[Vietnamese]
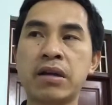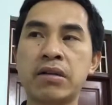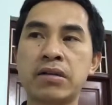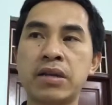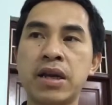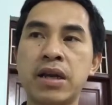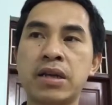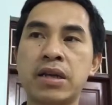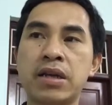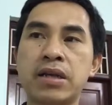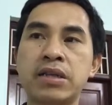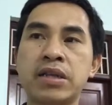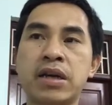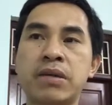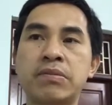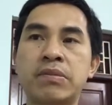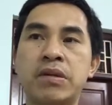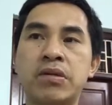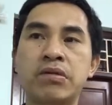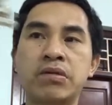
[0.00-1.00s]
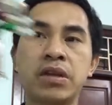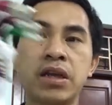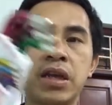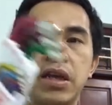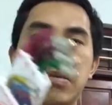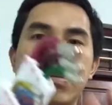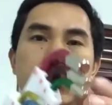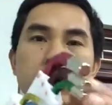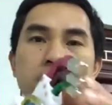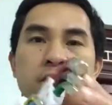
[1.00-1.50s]
thể thấy rằng màu
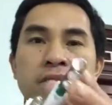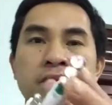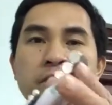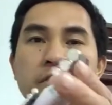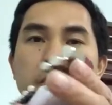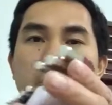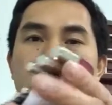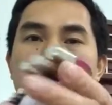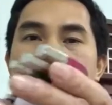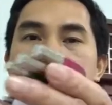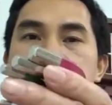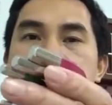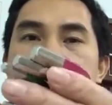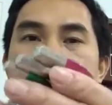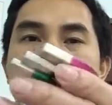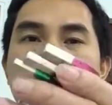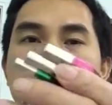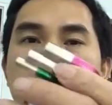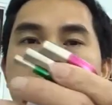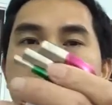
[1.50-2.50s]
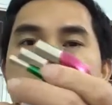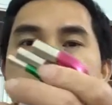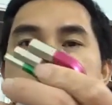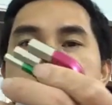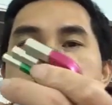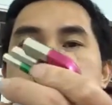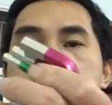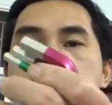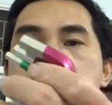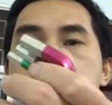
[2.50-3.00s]
tím ngoài cùng rằng
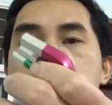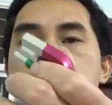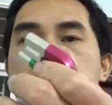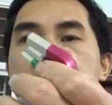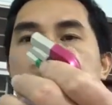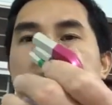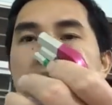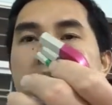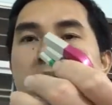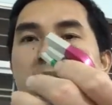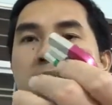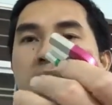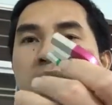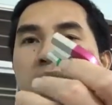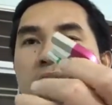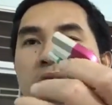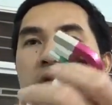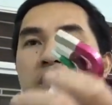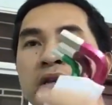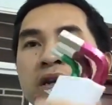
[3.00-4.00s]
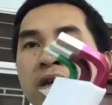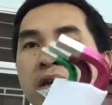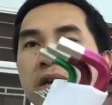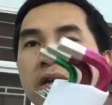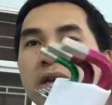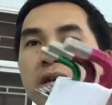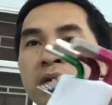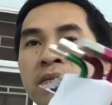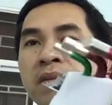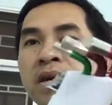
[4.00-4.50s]
nó là màu to
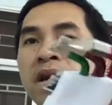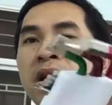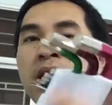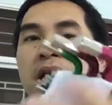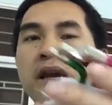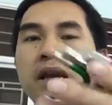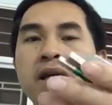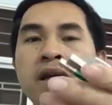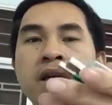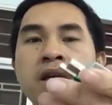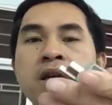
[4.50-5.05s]
nhất cỡ 10